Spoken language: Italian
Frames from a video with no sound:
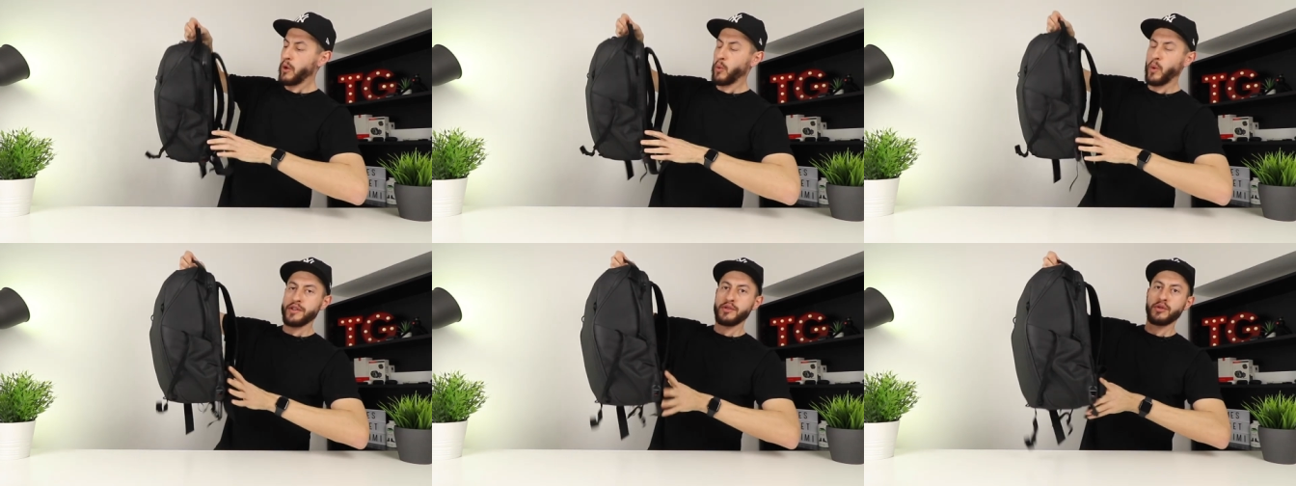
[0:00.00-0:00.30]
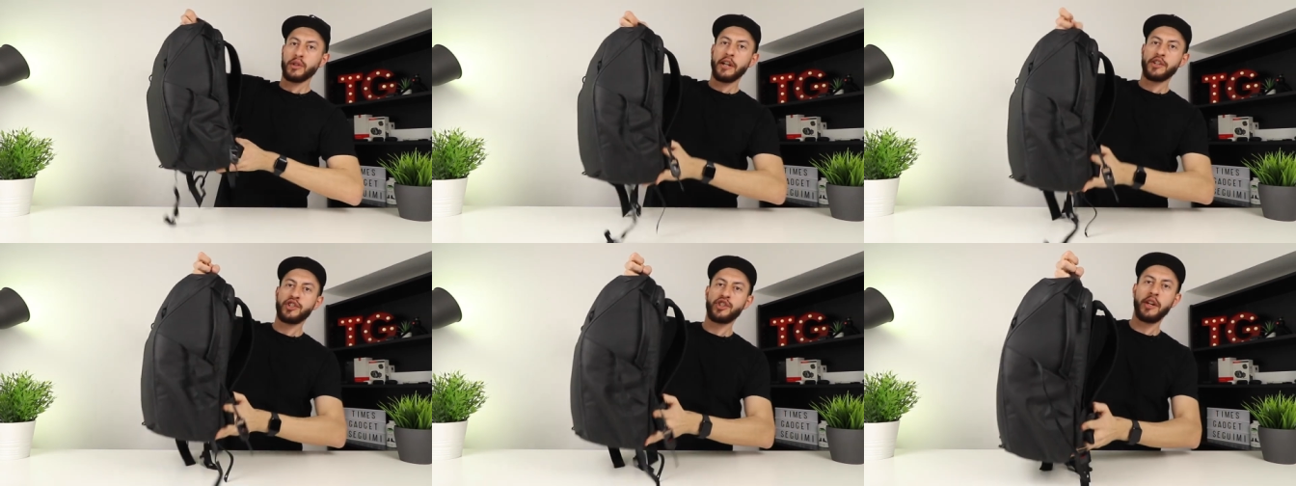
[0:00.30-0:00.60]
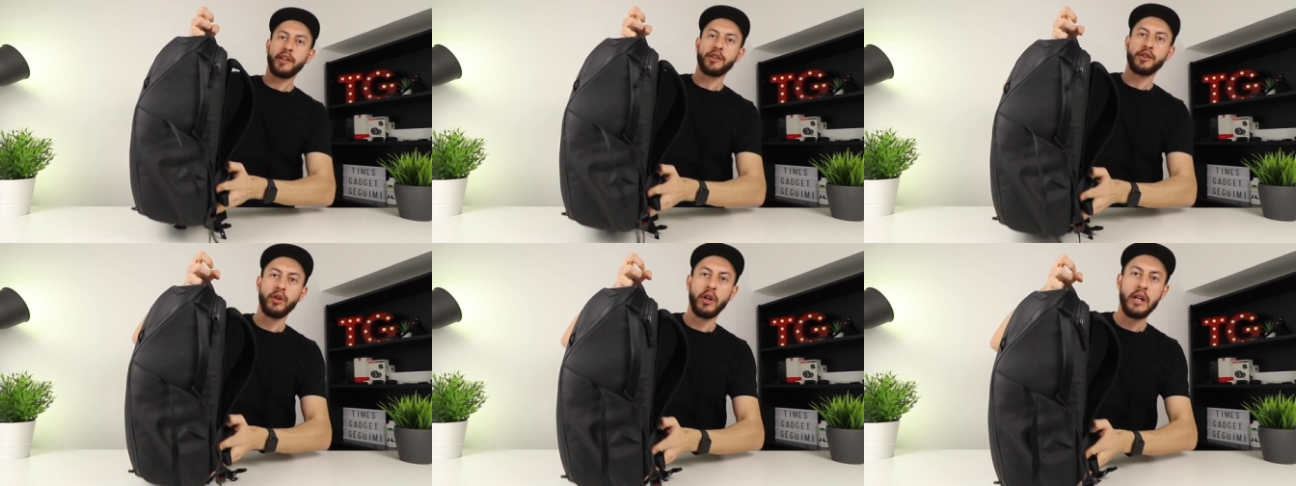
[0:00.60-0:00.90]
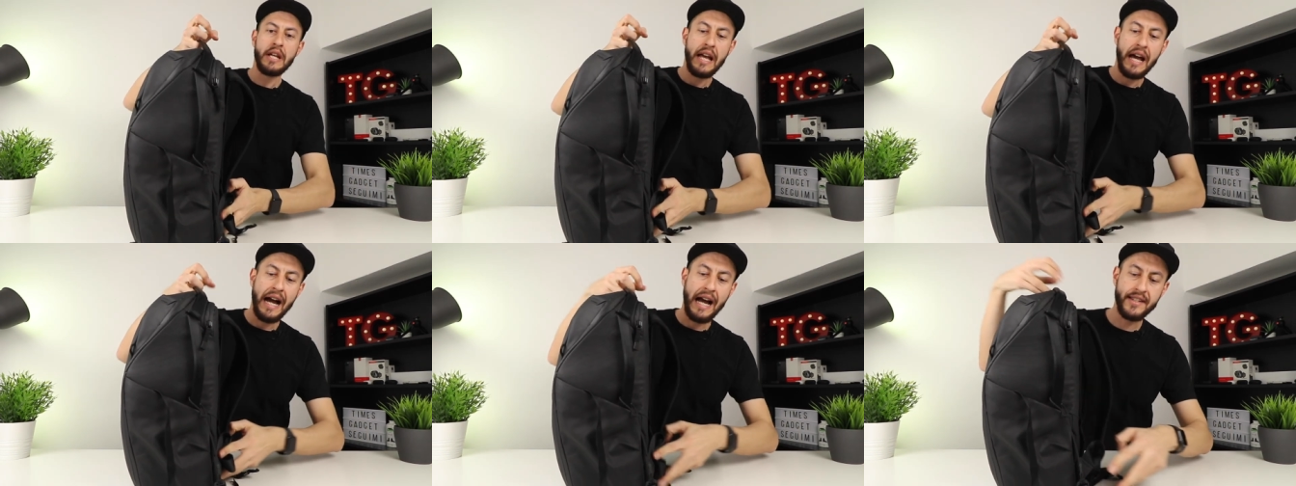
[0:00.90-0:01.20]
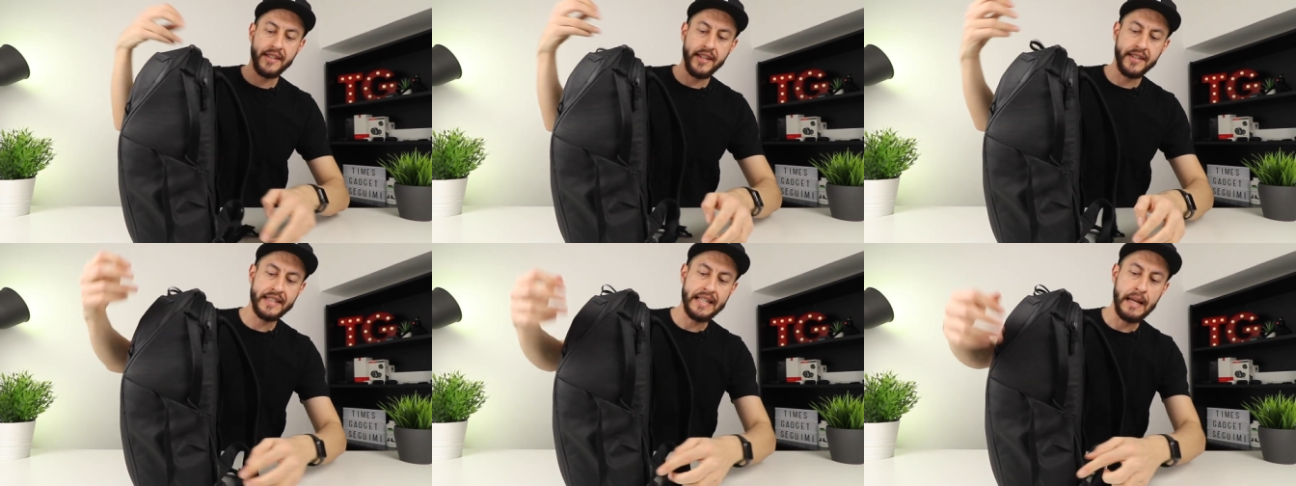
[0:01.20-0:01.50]
questo laccetto
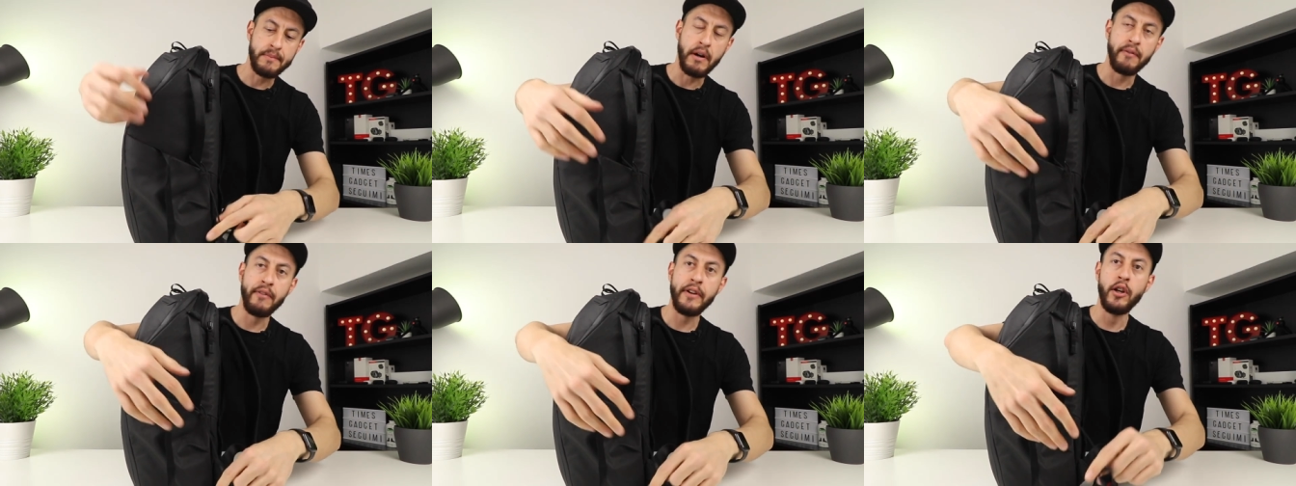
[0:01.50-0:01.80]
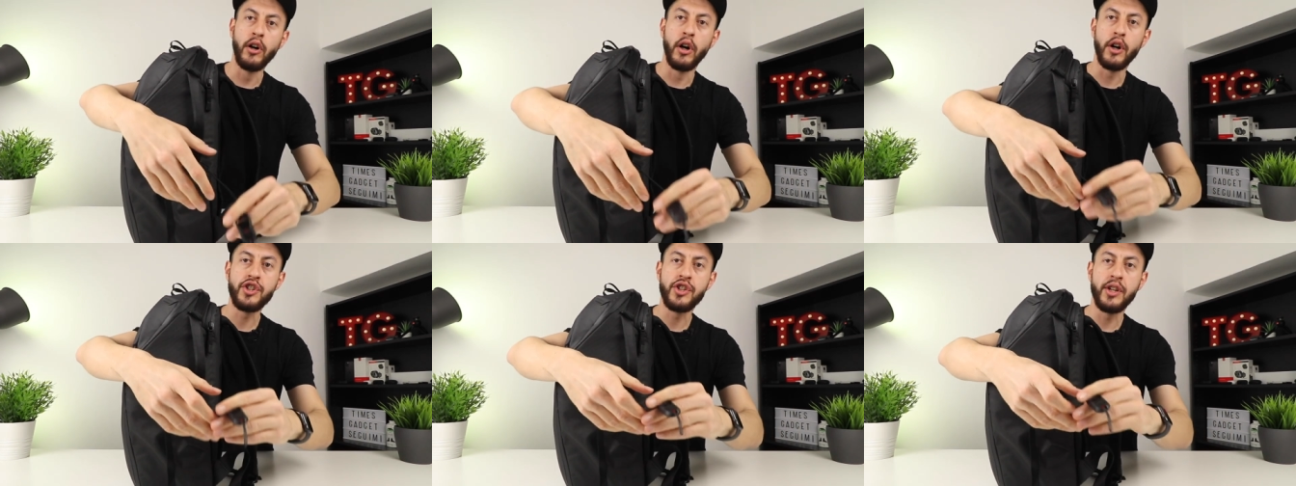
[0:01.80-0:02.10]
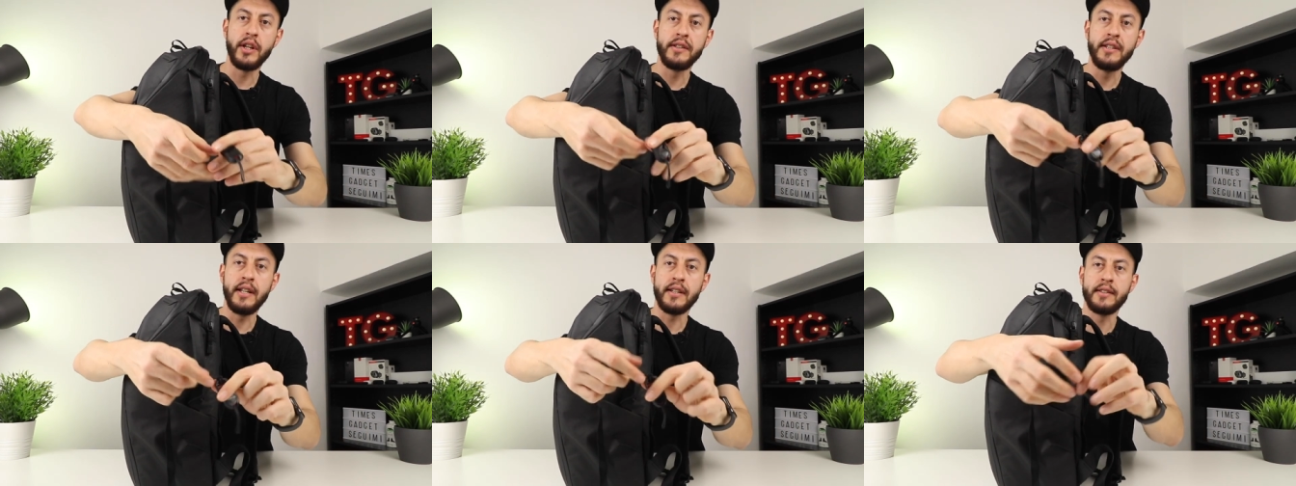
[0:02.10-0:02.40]
al sistema veloce di